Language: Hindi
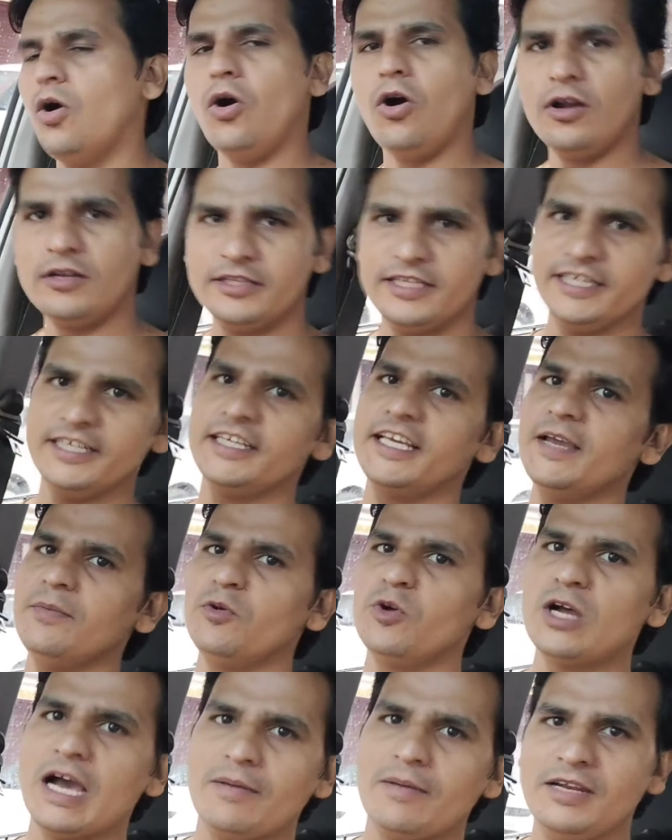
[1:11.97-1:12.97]
और दिन के
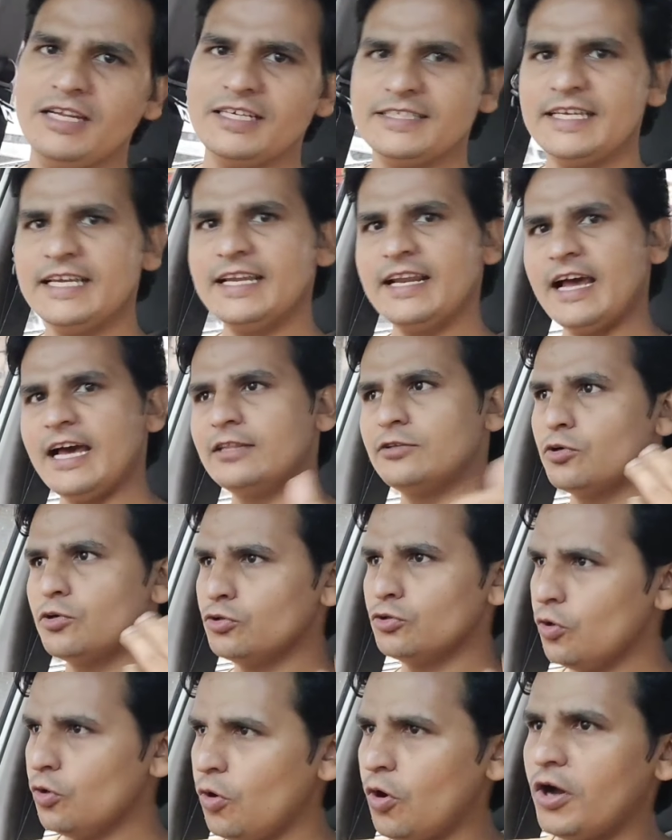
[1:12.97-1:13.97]
मुकाबले से रात को
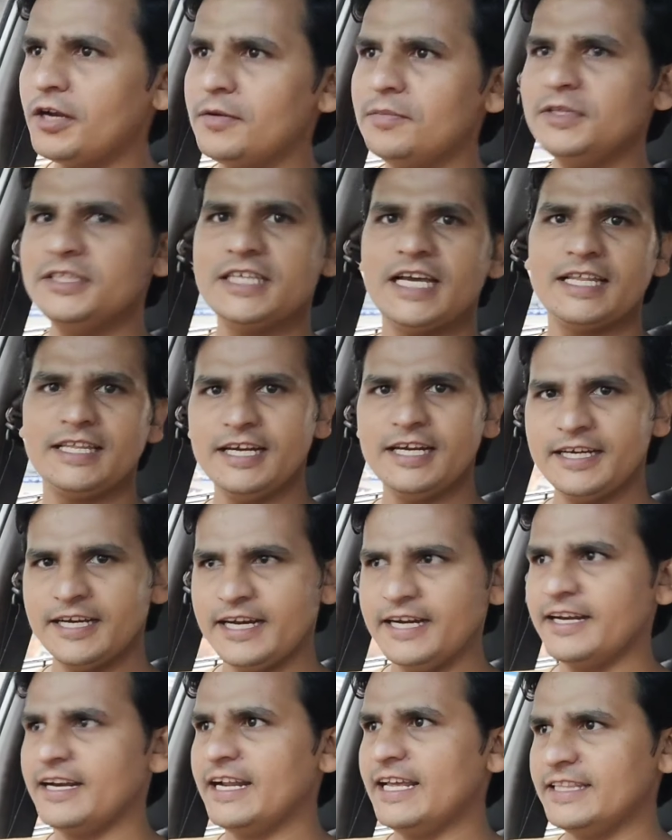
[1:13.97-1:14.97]
तो और भी ज़्यादा
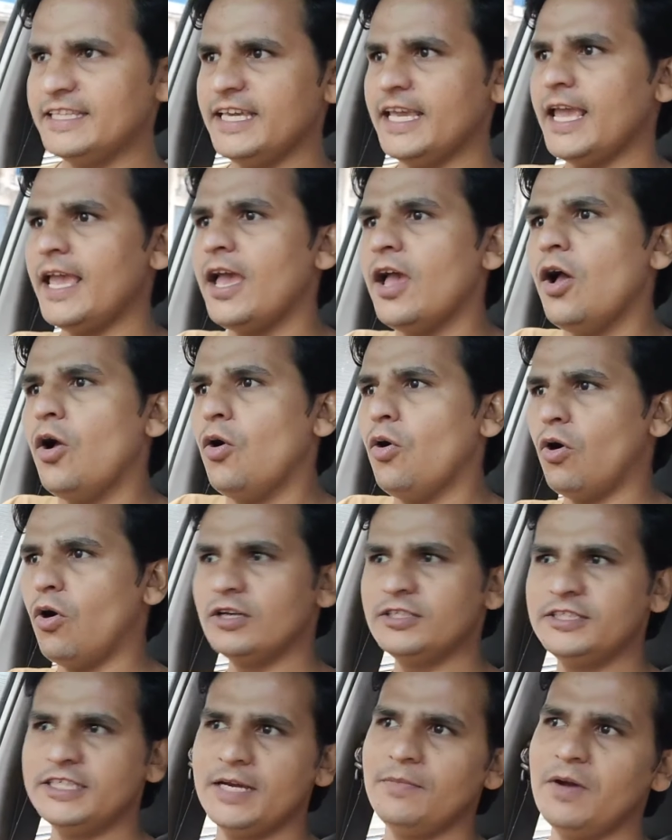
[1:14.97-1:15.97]
ठंड रहती है
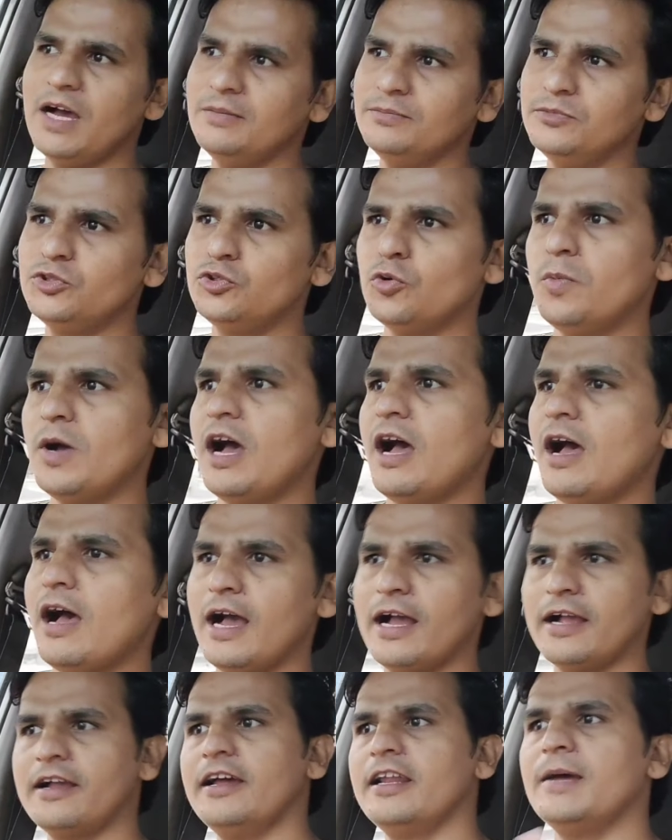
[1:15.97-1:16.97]
और जब हम सुबह
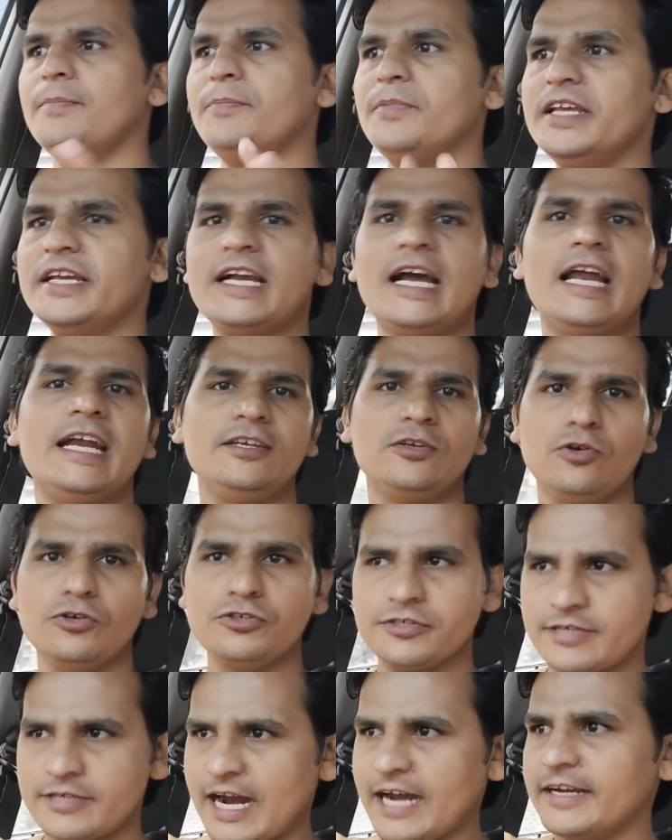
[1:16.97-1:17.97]
आकर अपनी गाड़ी को
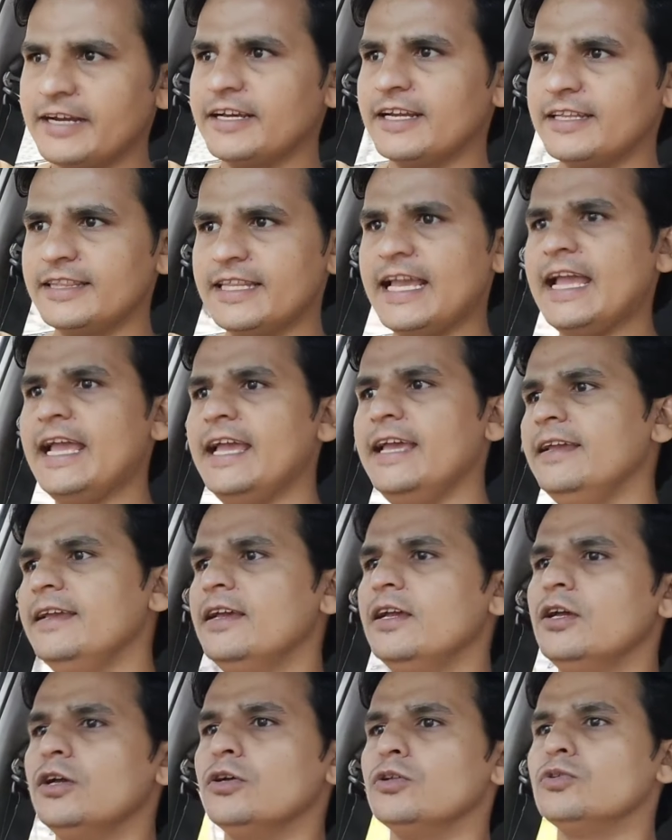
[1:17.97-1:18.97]
स्टार्ट करते
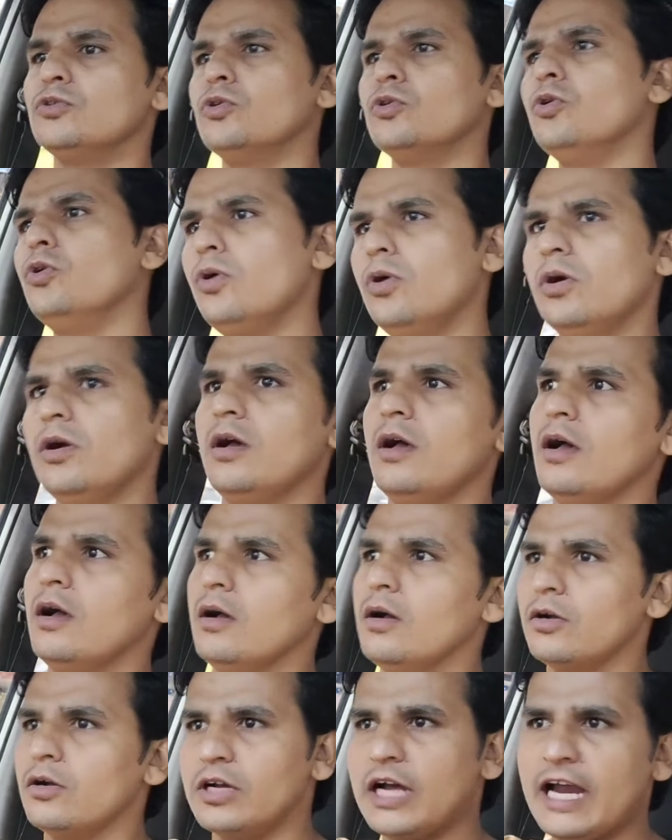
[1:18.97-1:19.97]
हैं तो
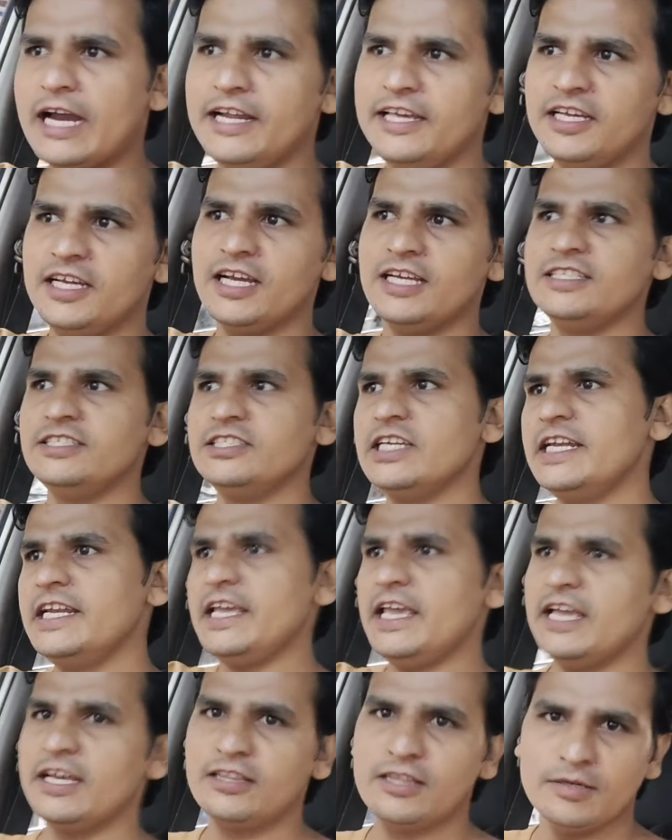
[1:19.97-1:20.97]
गाड़ी का इंजन
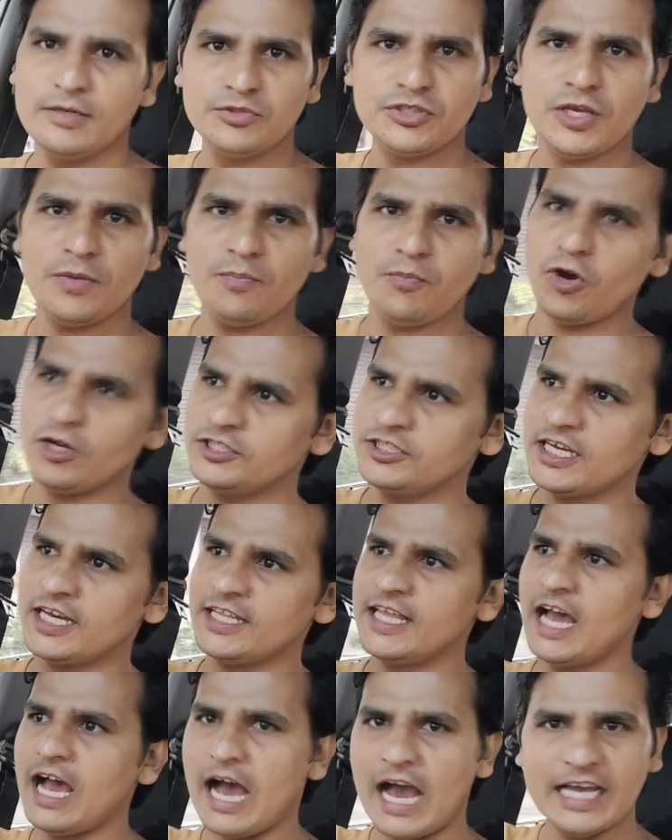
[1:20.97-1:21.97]
एकदम से बहुत
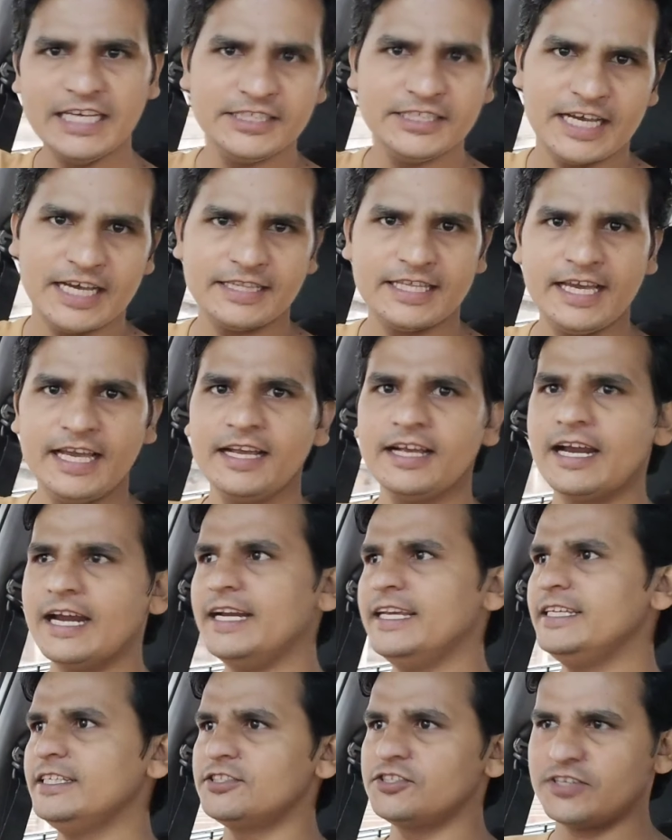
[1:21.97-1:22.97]
ज़्यादा हाई जाता है
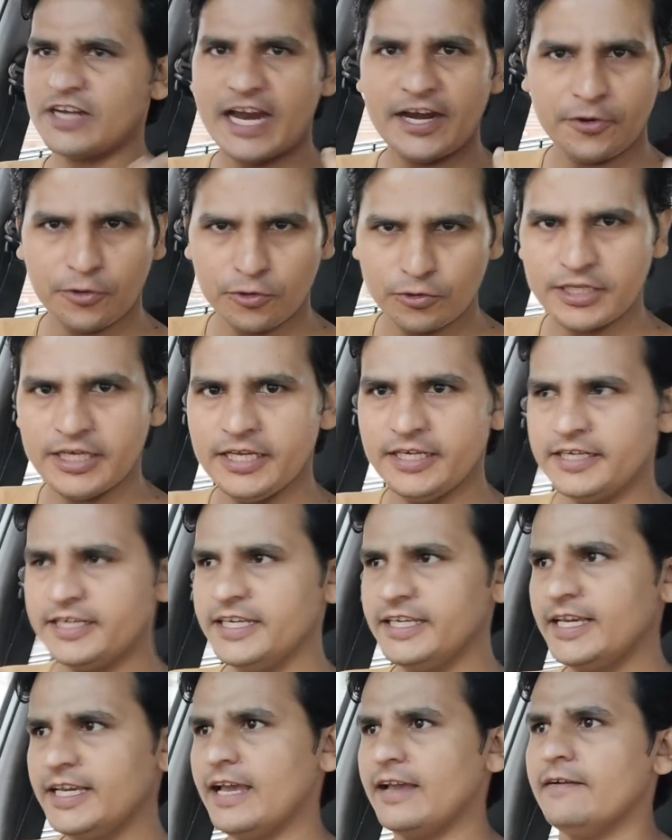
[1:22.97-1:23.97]
गाड़ी स्टार्ट होते ही
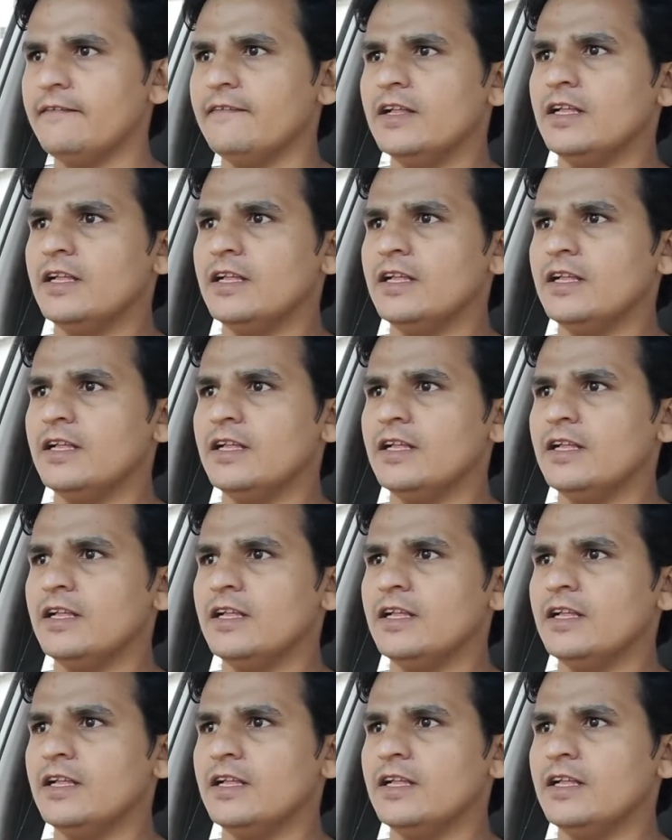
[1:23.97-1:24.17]
ठीक है